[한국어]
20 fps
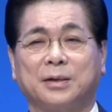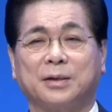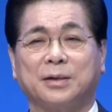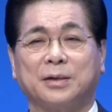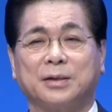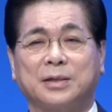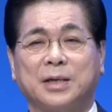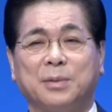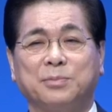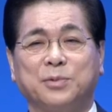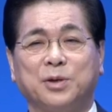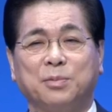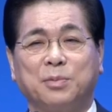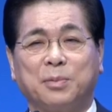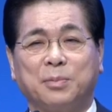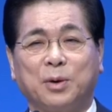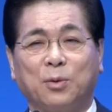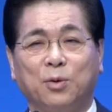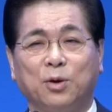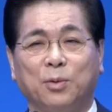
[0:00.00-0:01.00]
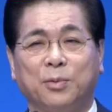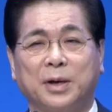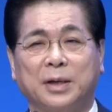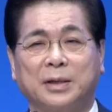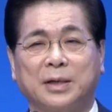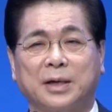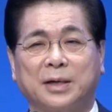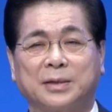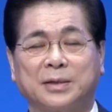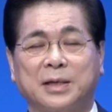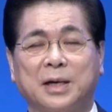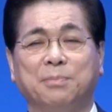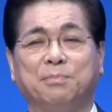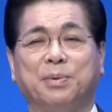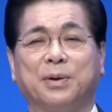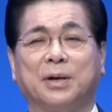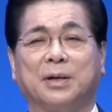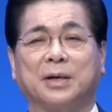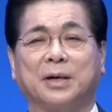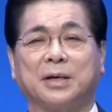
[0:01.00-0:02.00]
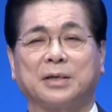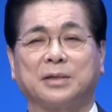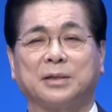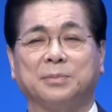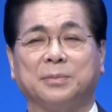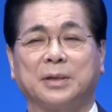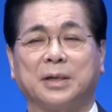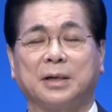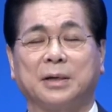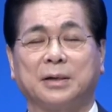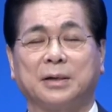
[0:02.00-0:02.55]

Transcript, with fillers: 삼천 명만 올려보냈다가 참패를 당했습니다.